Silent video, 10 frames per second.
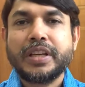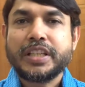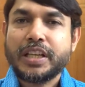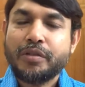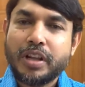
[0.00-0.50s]

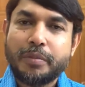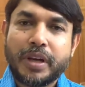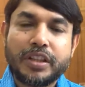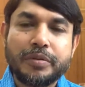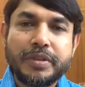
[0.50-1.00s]
সেগুলোর
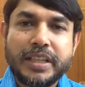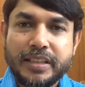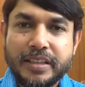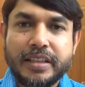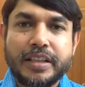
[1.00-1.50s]
মাধ্যমে যে
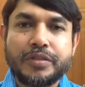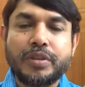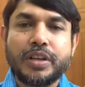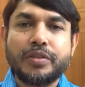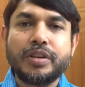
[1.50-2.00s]

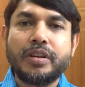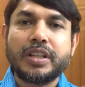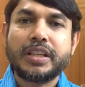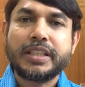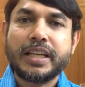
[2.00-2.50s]
এক্সারসাইজগুলো করি
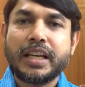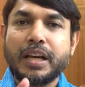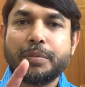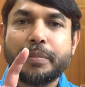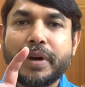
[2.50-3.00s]
অর্থাৎ যেখানে
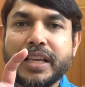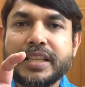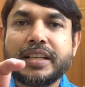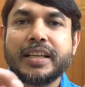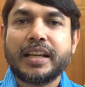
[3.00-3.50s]
আমরা
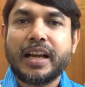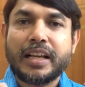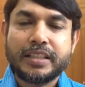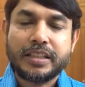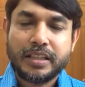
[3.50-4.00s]
মাসেলটাকে
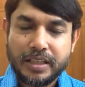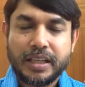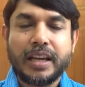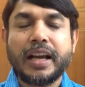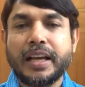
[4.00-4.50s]
কাজ
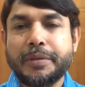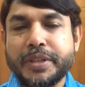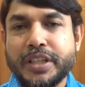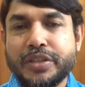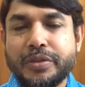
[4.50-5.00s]
লাগাই
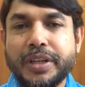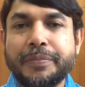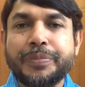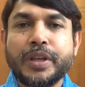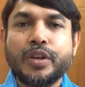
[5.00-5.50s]
বিশেষ করে
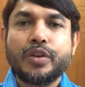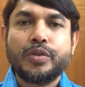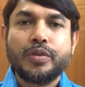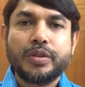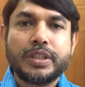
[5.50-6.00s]

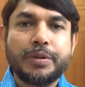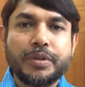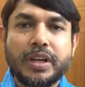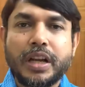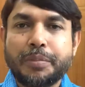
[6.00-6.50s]
তো যেমন
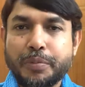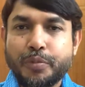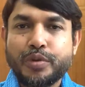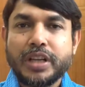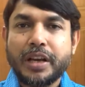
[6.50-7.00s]
ধরেন আপনি
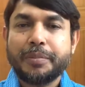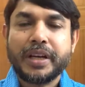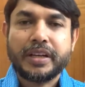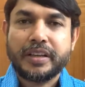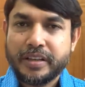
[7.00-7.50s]
পুশ আপ
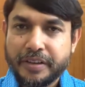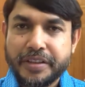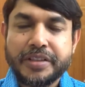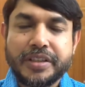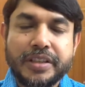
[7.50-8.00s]
একটা
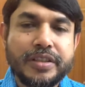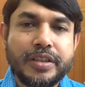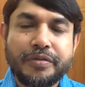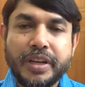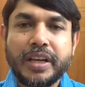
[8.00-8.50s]
রেজিস্ট্যান্স
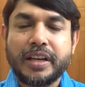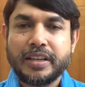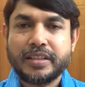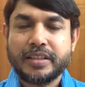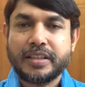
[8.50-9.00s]
ফ্রি হ্যান্ড
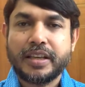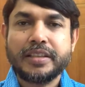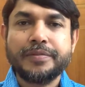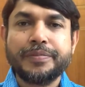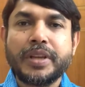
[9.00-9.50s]

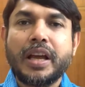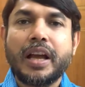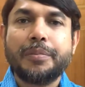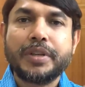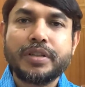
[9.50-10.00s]
এক্সারসাইজ
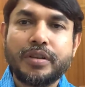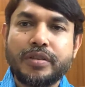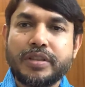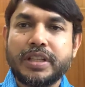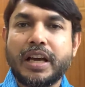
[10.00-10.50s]
আপনার
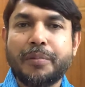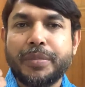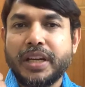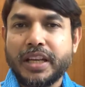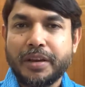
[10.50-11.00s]
যখন ওই যে
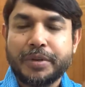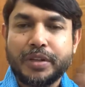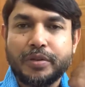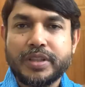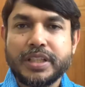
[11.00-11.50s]
ডাম্বেল নিয়ে আপনি
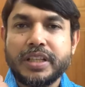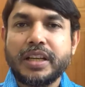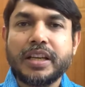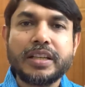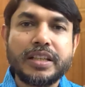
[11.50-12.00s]
করছেন
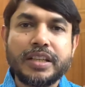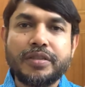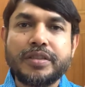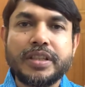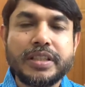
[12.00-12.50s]
হ্যাঁ সেটা
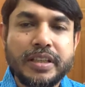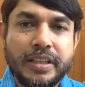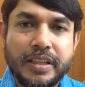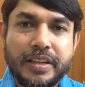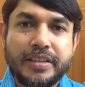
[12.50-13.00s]
হচ্ছে যে
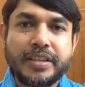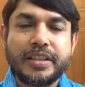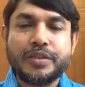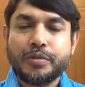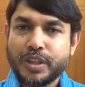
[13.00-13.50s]

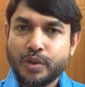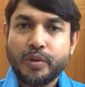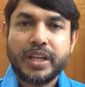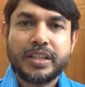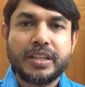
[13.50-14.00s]
রেজিস্ট্যান্স উইথ
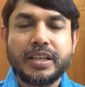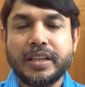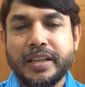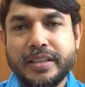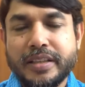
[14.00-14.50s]
ওয়েট
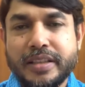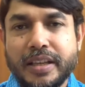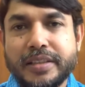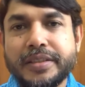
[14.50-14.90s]
হ্যাঁ এক্সারসাইজ